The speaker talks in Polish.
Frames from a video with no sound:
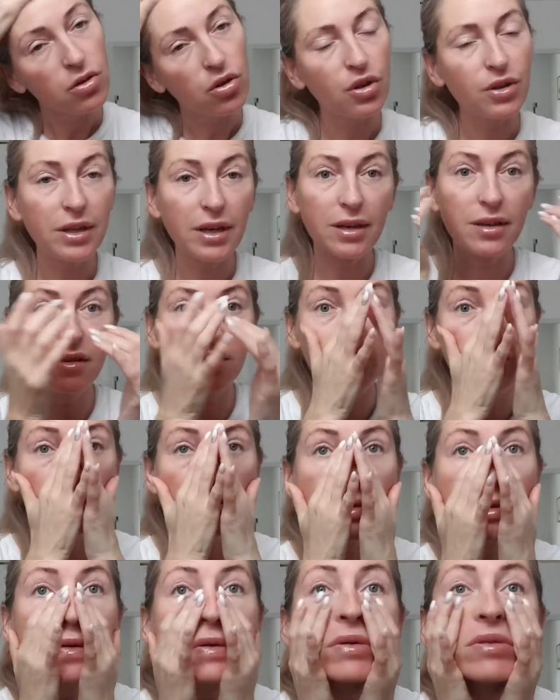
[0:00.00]
to i tak jest
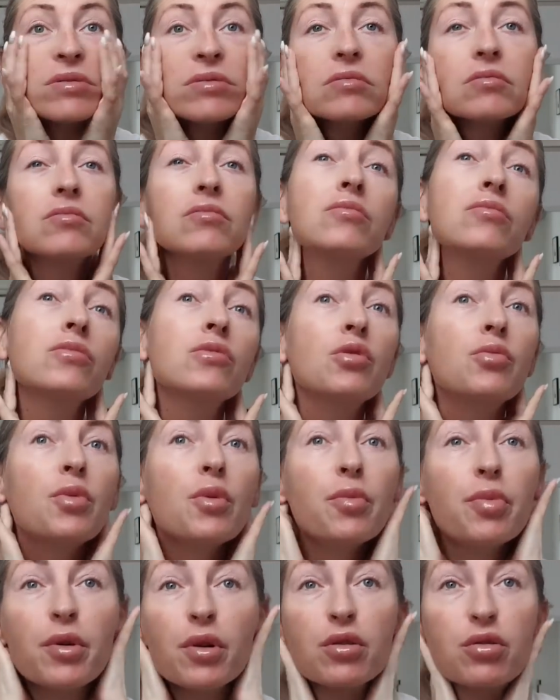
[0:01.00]
dużo. No
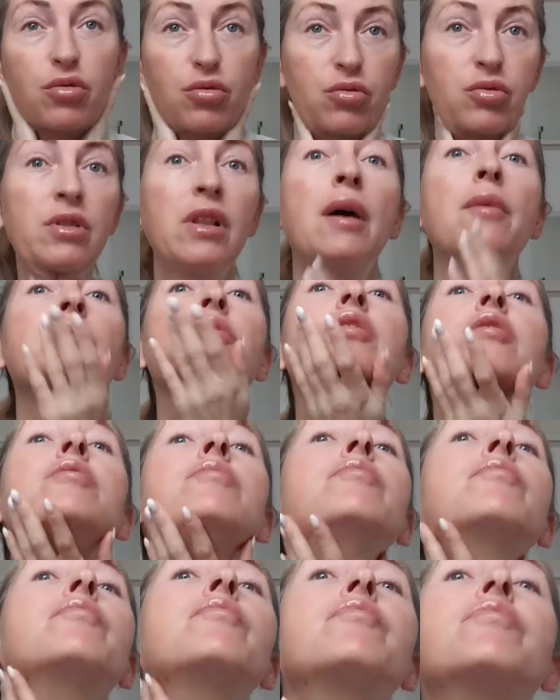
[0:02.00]
po prostu dla mnie